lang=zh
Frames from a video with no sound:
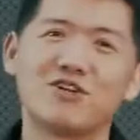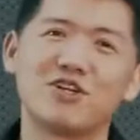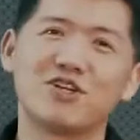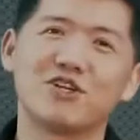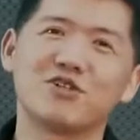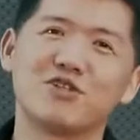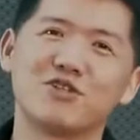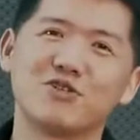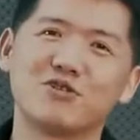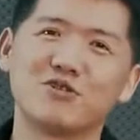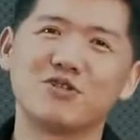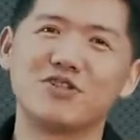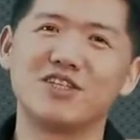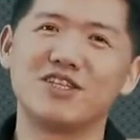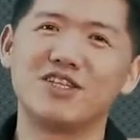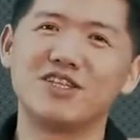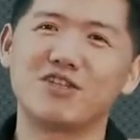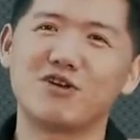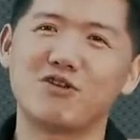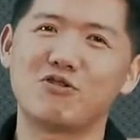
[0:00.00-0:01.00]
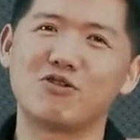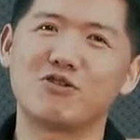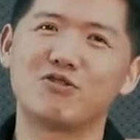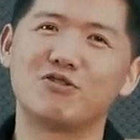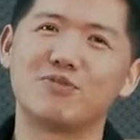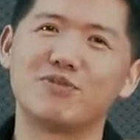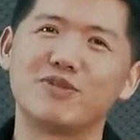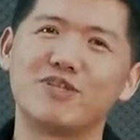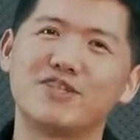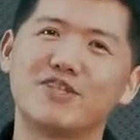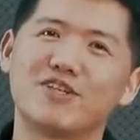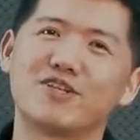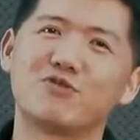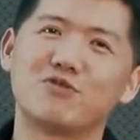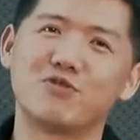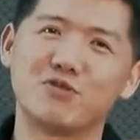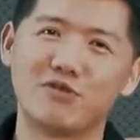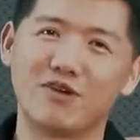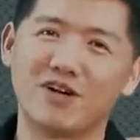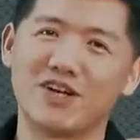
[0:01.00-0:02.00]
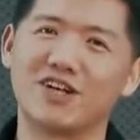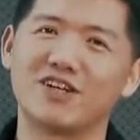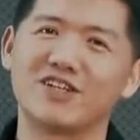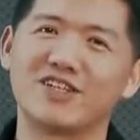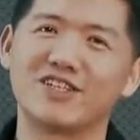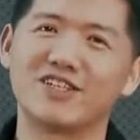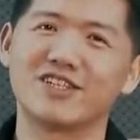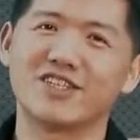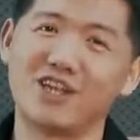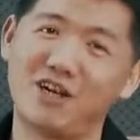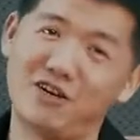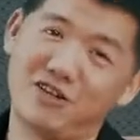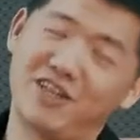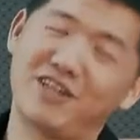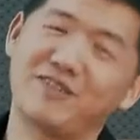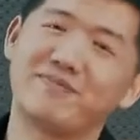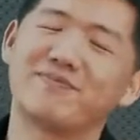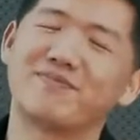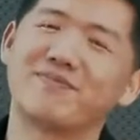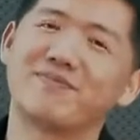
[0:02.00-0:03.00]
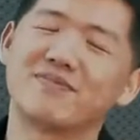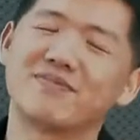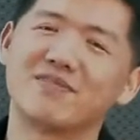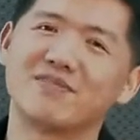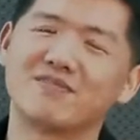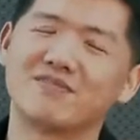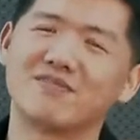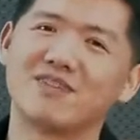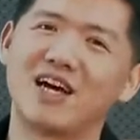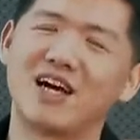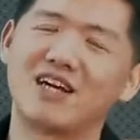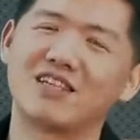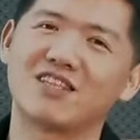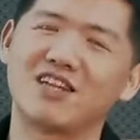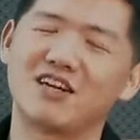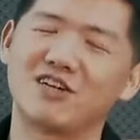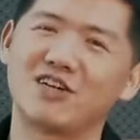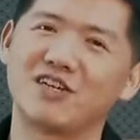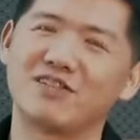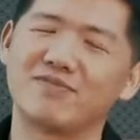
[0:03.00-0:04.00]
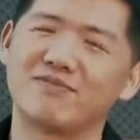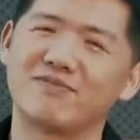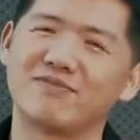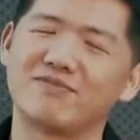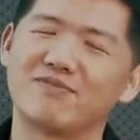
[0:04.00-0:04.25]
坏消息就是您投了我们的嵌入式广告已经倒了，啊倒了。